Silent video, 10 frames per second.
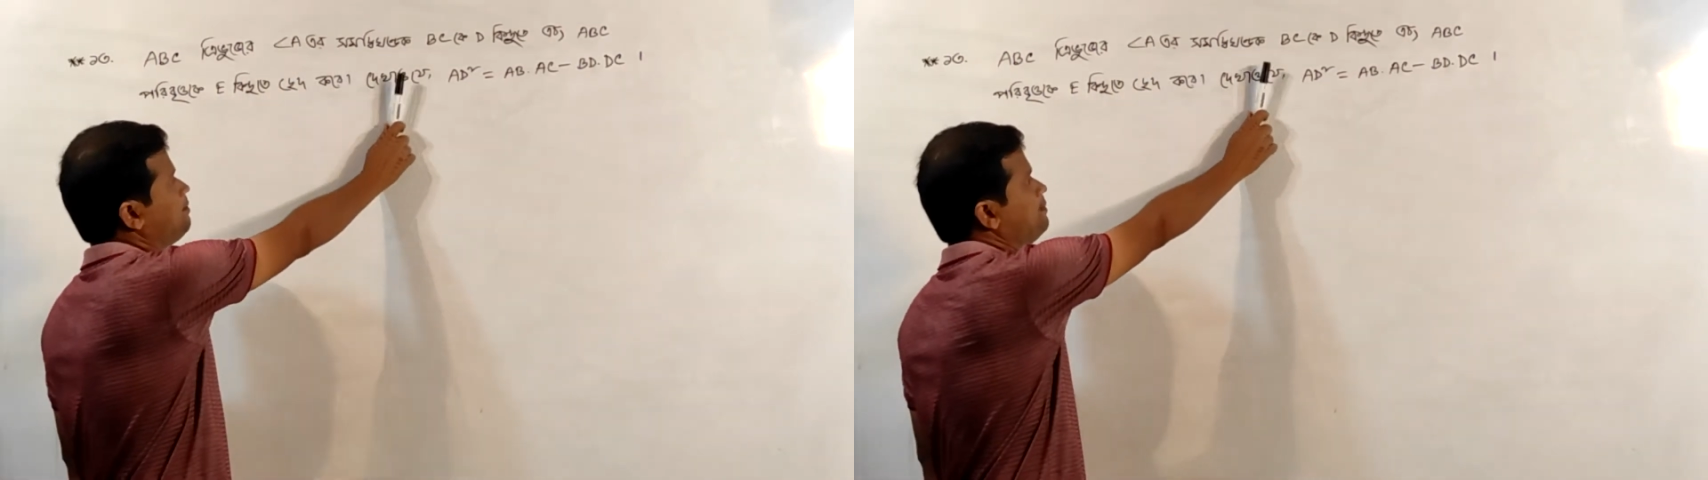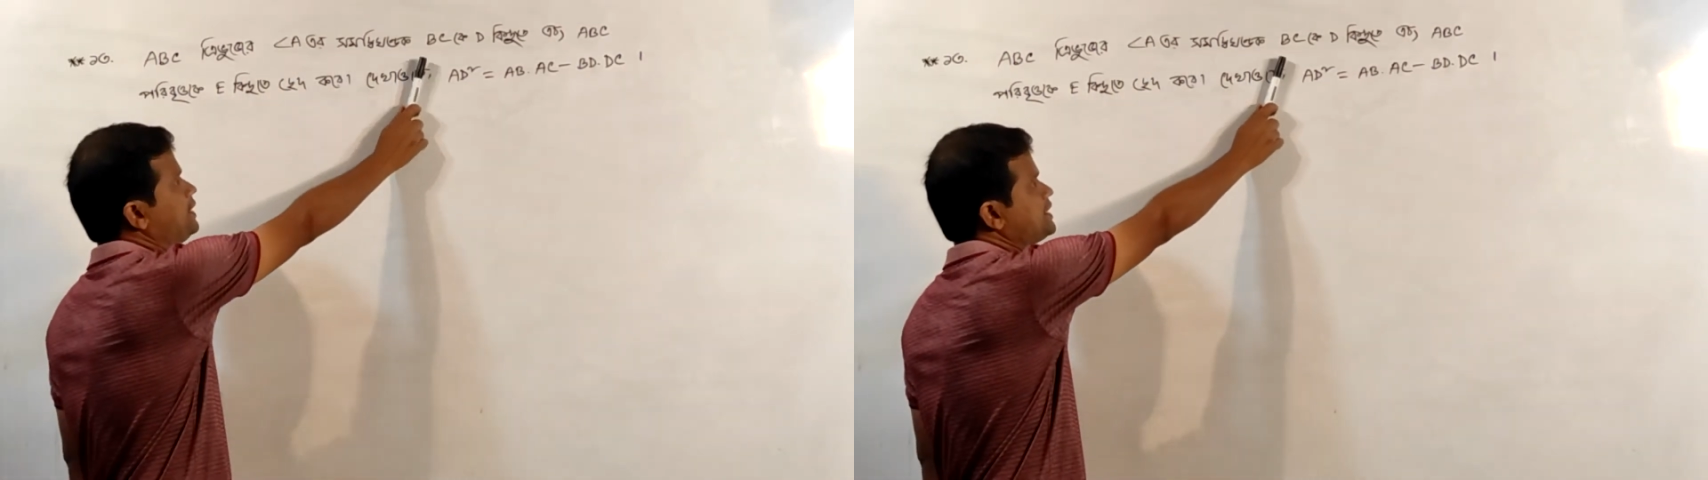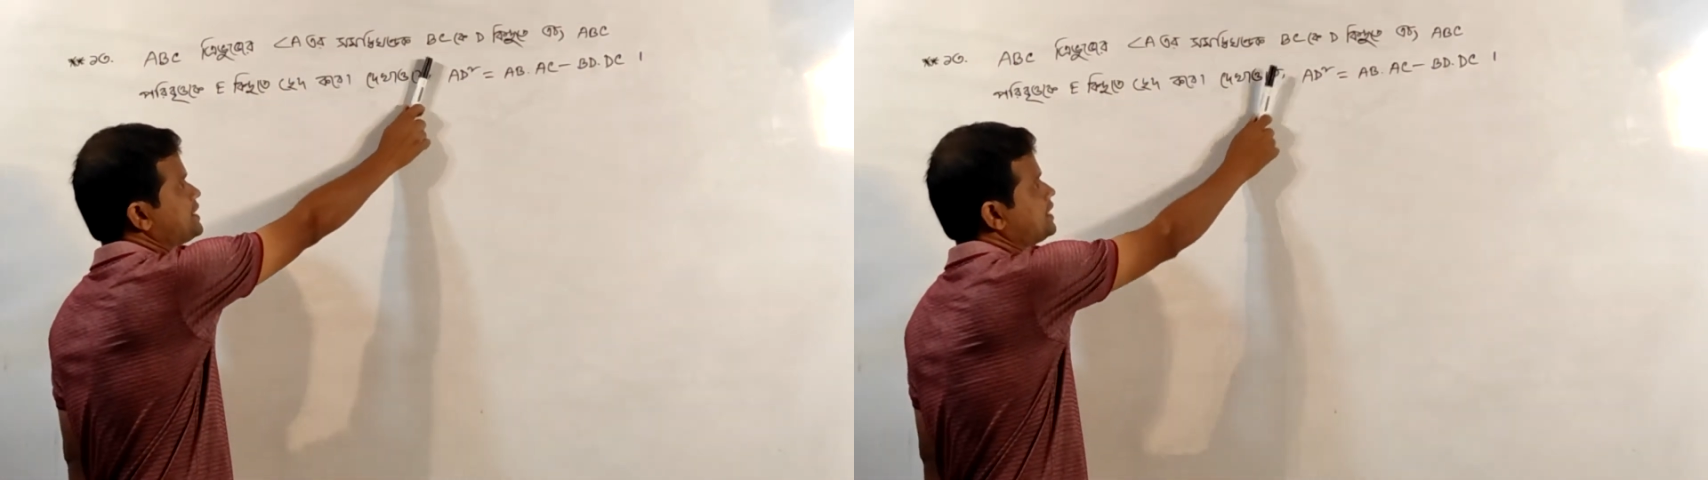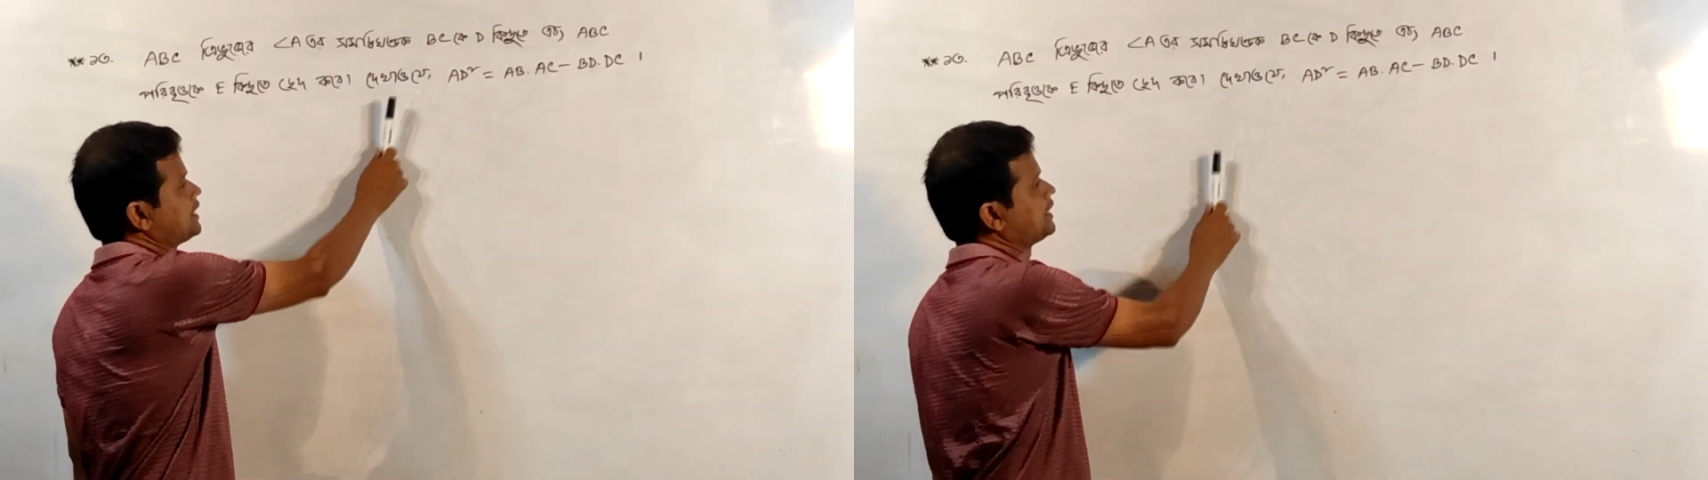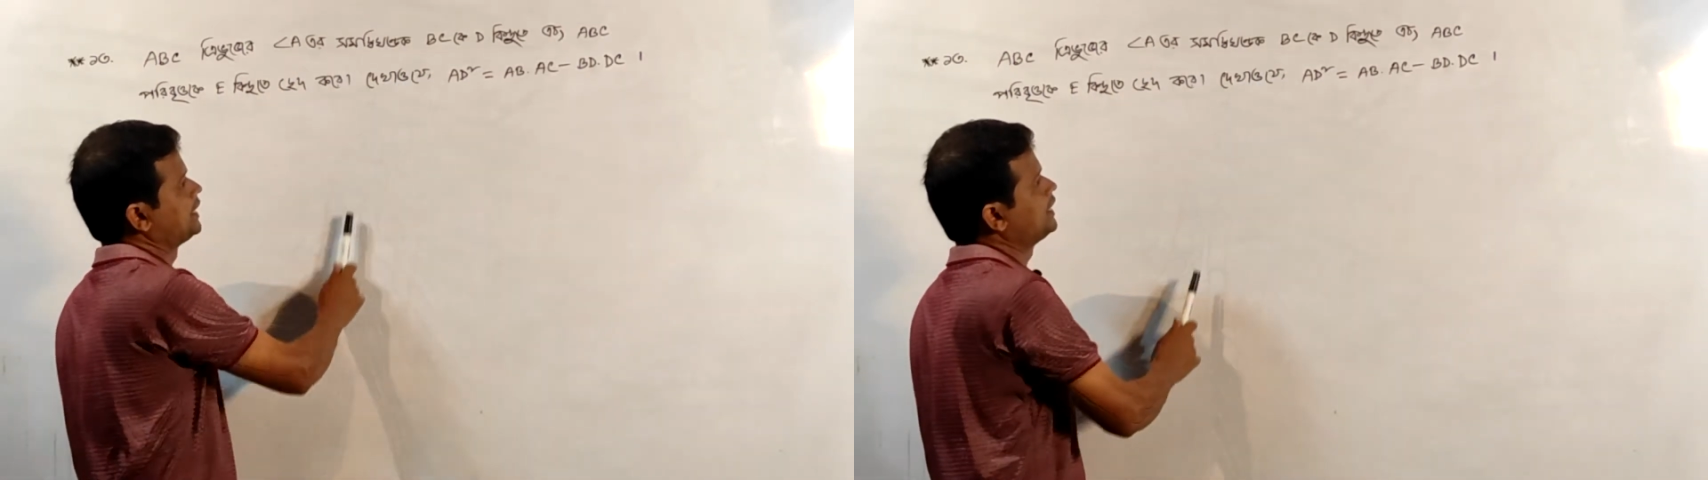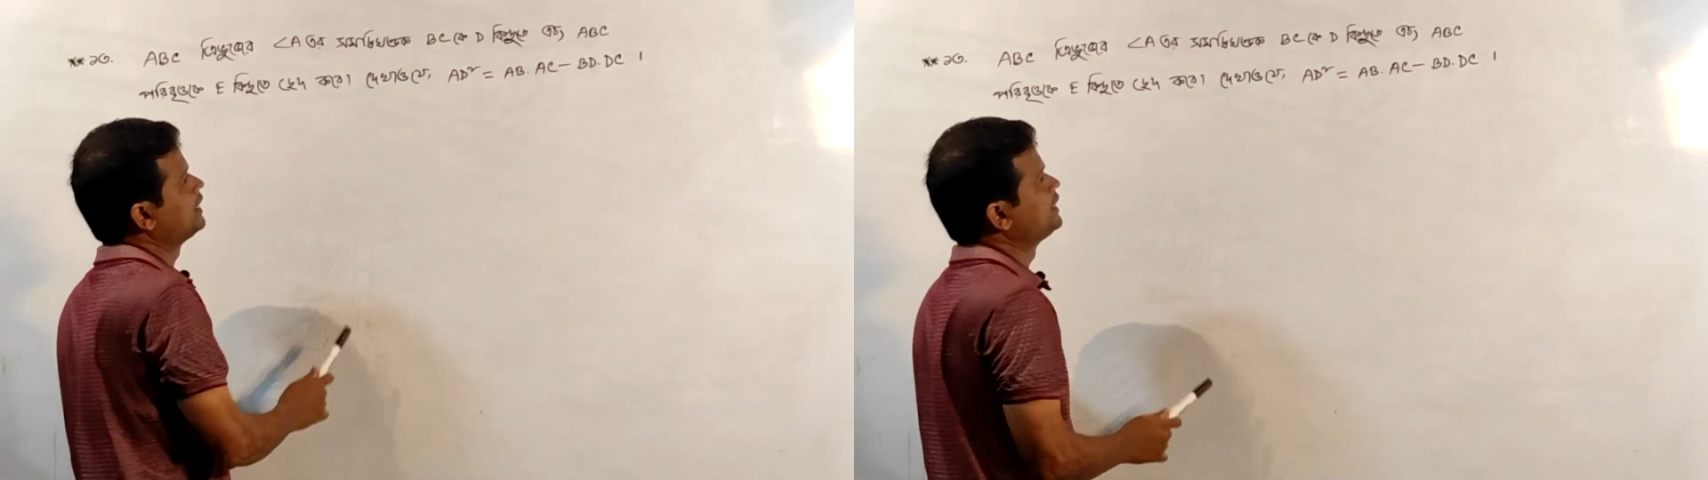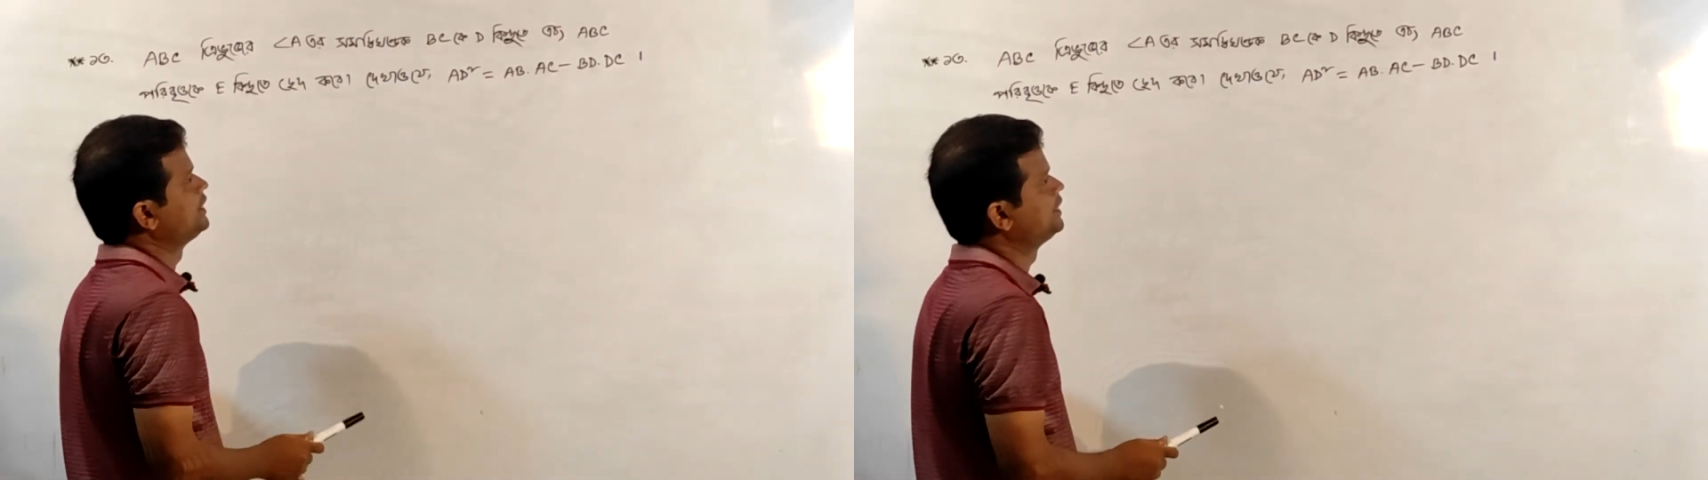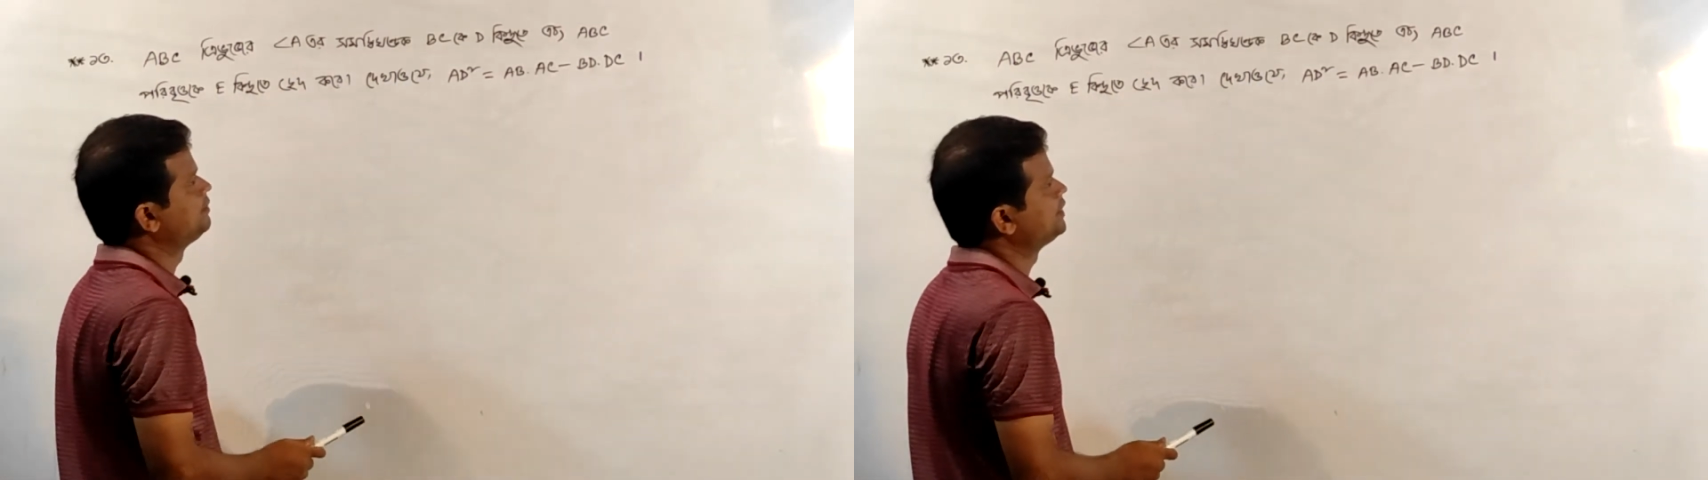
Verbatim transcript: বিসিকে ডি